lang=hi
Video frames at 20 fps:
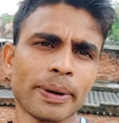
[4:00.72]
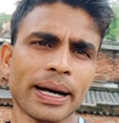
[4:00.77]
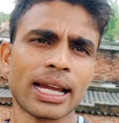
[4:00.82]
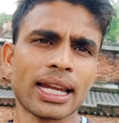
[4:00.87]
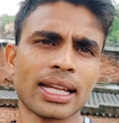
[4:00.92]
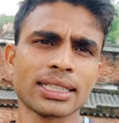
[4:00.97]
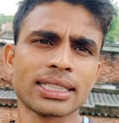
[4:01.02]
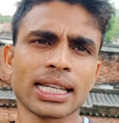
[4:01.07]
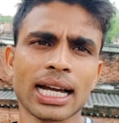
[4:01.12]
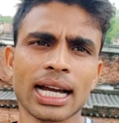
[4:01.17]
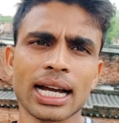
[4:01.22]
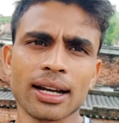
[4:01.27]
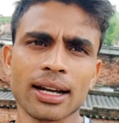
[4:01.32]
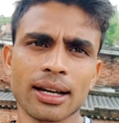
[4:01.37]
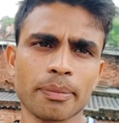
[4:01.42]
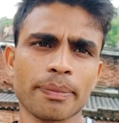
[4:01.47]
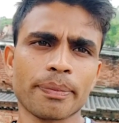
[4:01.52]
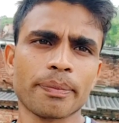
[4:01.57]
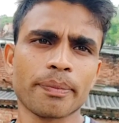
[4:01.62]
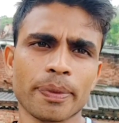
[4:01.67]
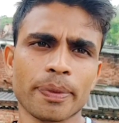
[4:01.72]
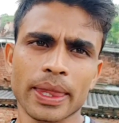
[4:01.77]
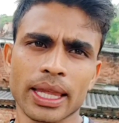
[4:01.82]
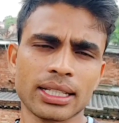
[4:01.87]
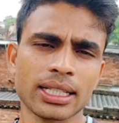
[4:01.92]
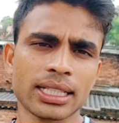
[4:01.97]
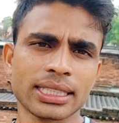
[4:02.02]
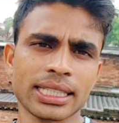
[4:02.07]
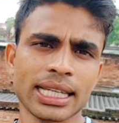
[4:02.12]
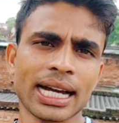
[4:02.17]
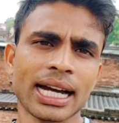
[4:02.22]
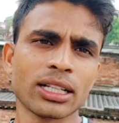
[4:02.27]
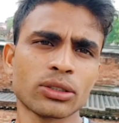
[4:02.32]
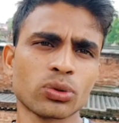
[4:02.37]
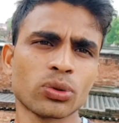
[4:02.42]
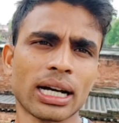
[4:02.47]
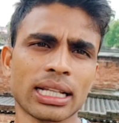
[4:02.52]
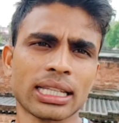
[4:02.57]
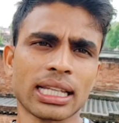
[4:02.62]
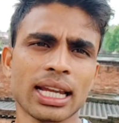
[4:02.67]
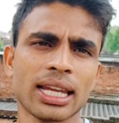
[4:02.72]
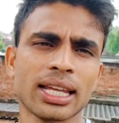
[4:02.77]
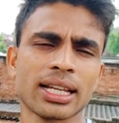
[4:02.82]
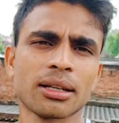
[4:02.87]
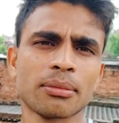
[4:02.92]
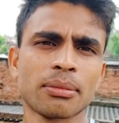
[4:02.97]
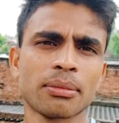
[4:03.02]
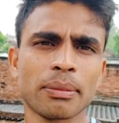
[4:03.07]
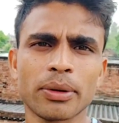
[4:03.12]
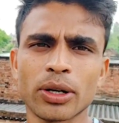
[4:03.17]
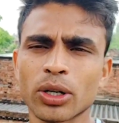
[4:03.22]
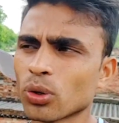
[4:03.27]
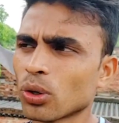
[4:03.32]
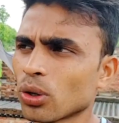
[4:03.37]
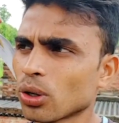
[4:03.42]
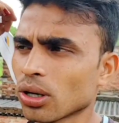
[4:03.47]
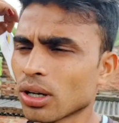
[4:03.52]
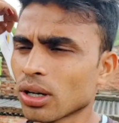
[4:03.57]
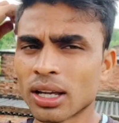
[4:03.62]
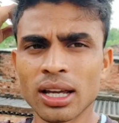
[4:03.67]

पहले से आकर जैसे आ चुका था लेकिन मैं वीडियो